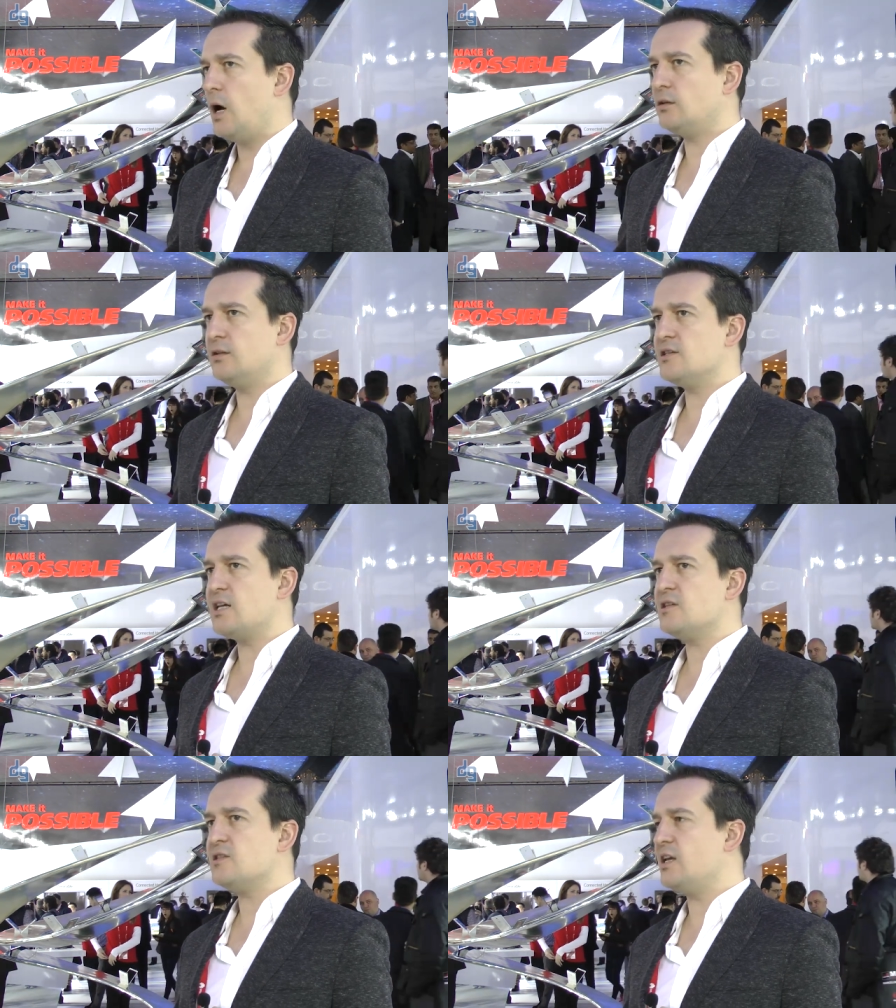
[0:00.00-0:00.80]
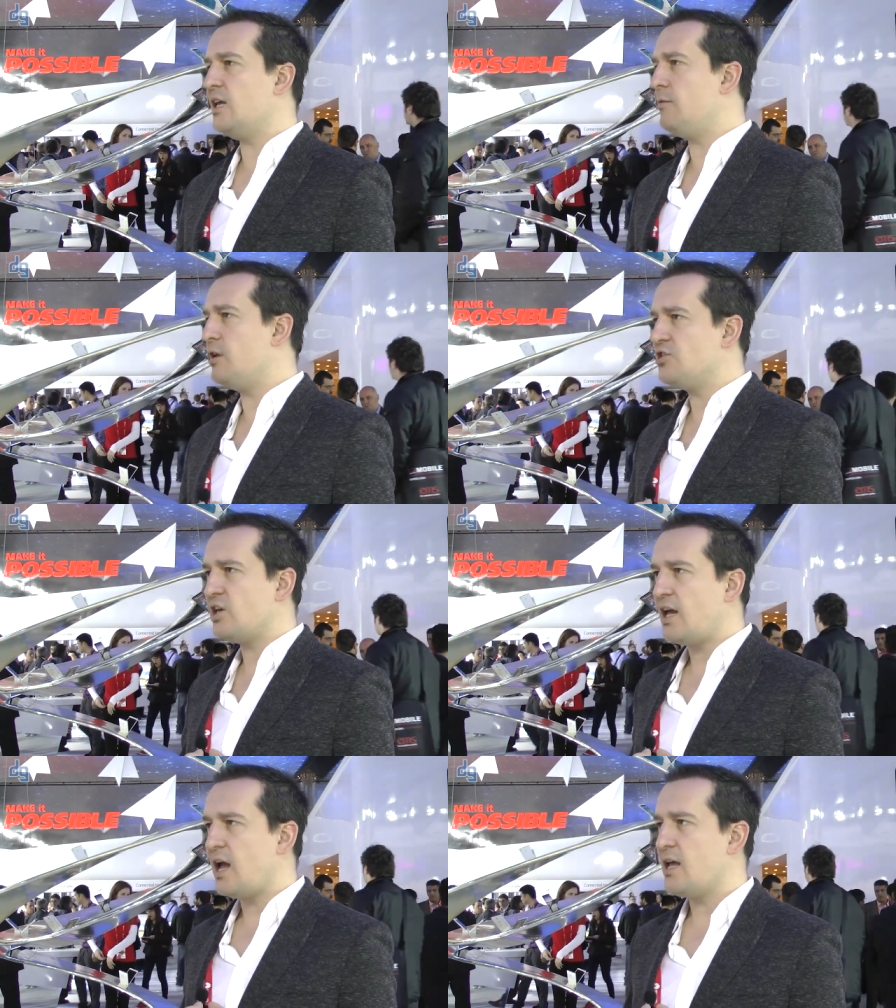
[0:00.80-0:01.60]
Aklınıza aslında
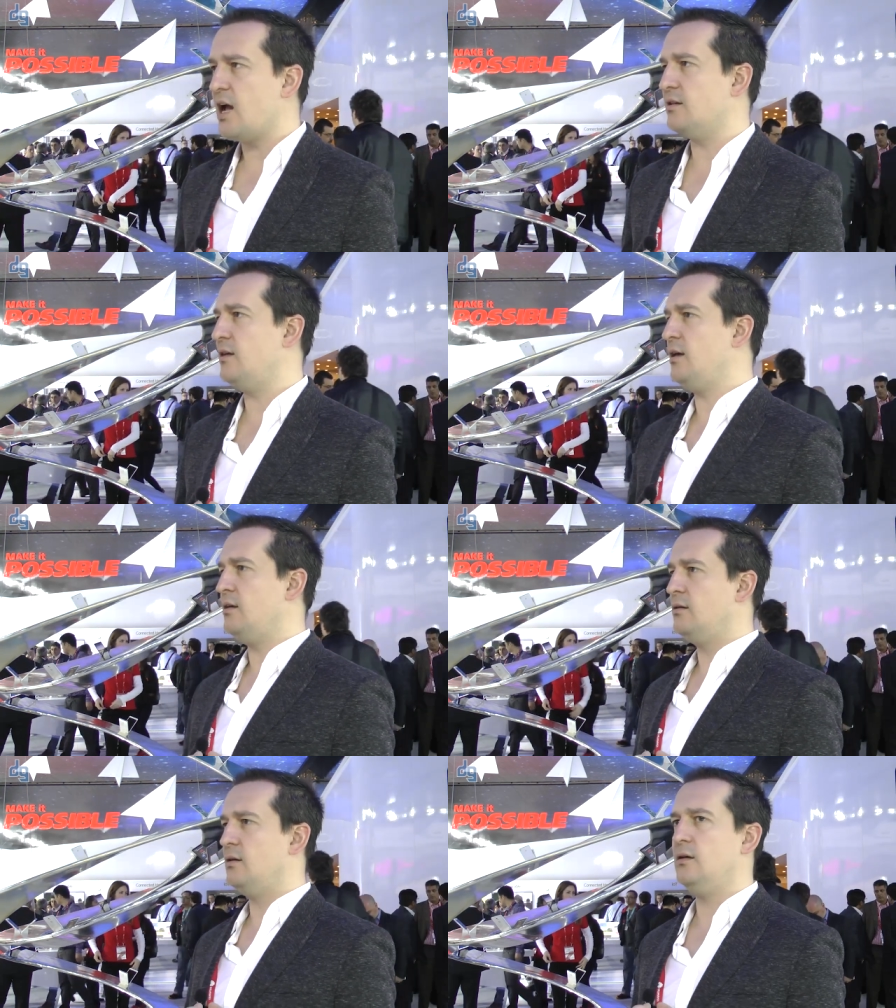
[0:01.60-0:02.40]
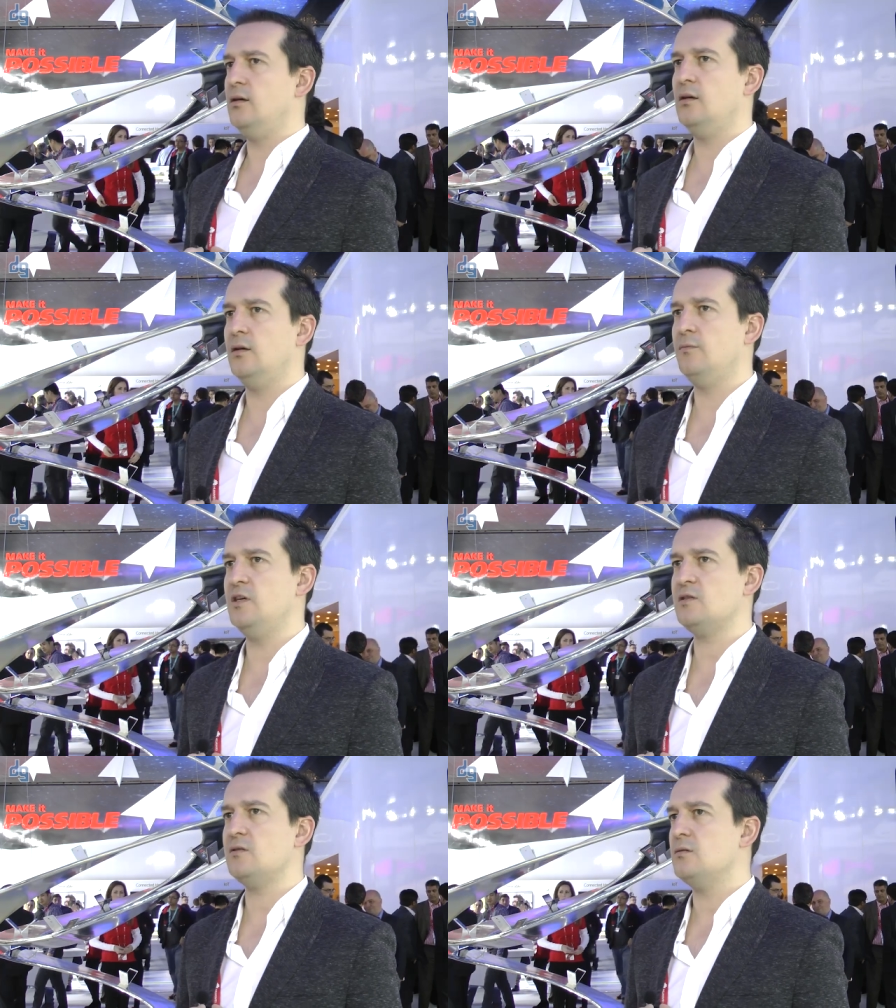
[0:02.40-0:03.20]
gelebilecek her yerde e,
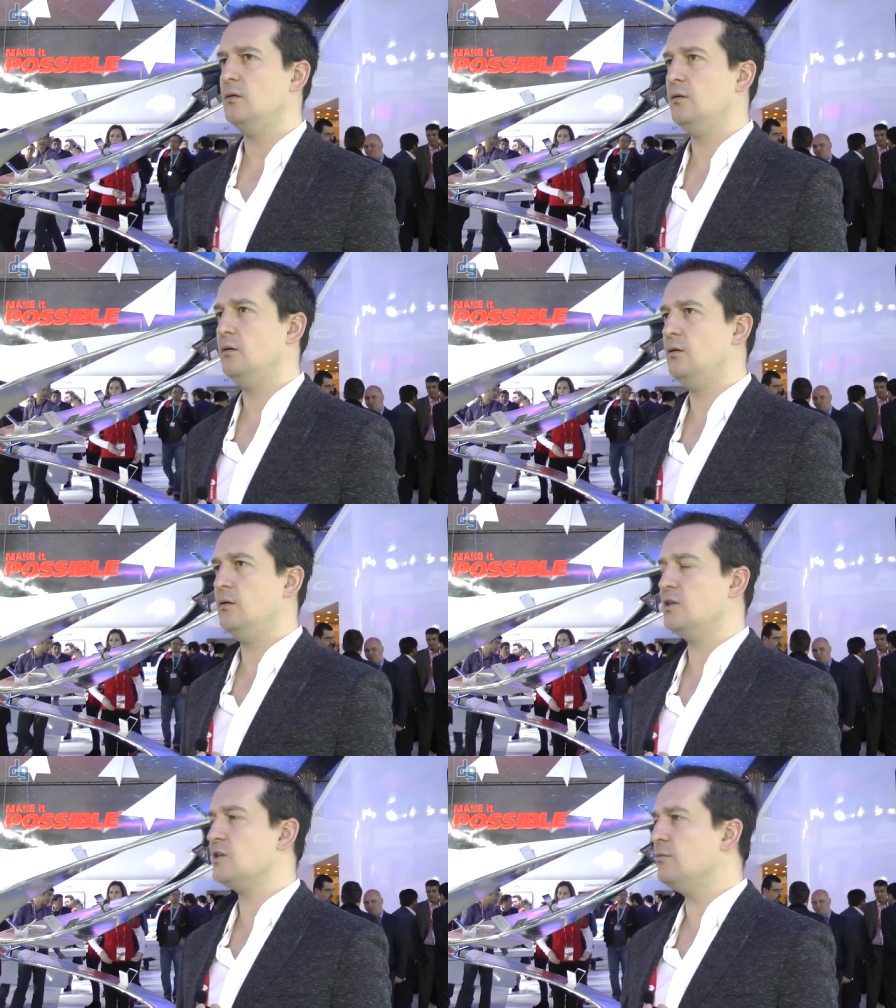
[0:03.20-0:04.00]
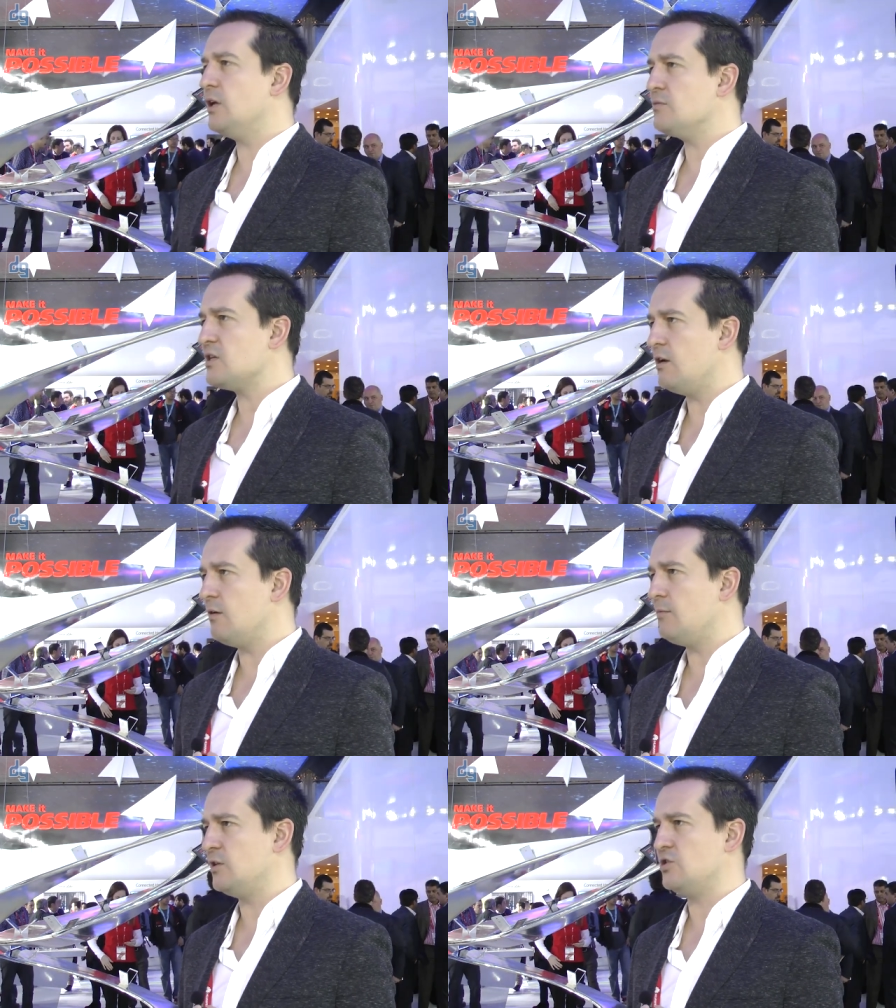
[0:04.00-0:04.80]
biz e, yatırımlarımıza
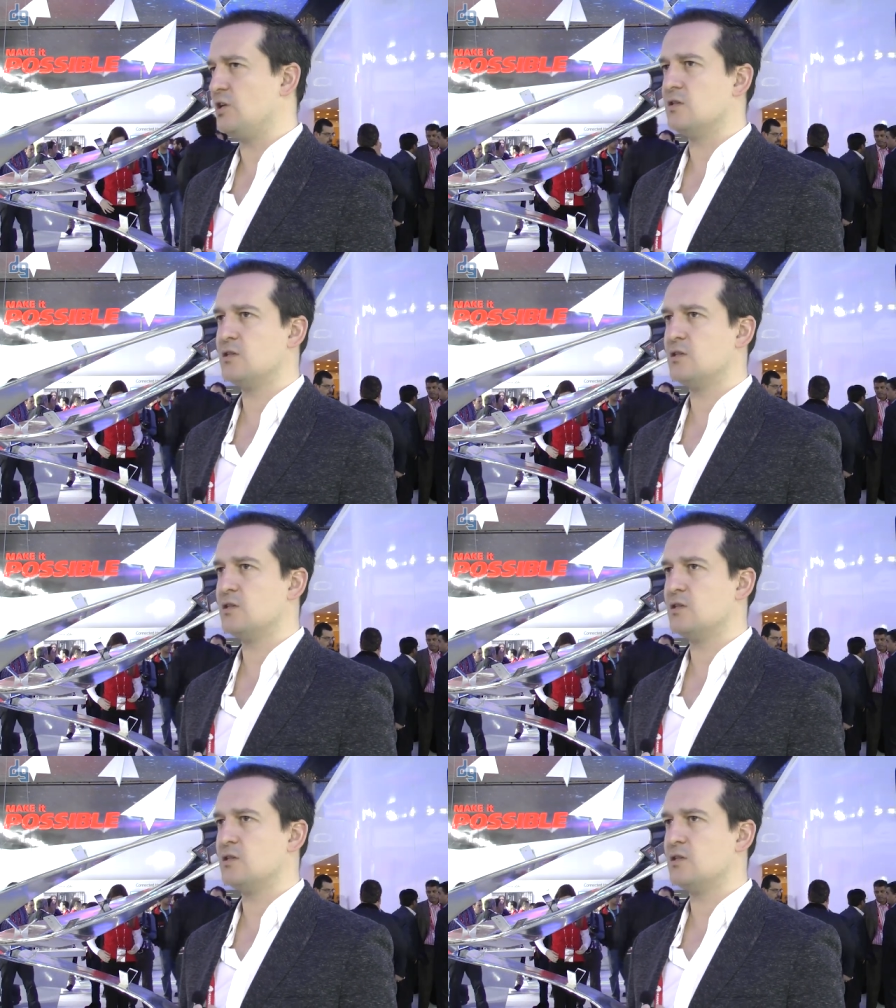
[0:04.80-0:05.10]
devam edeceğiz.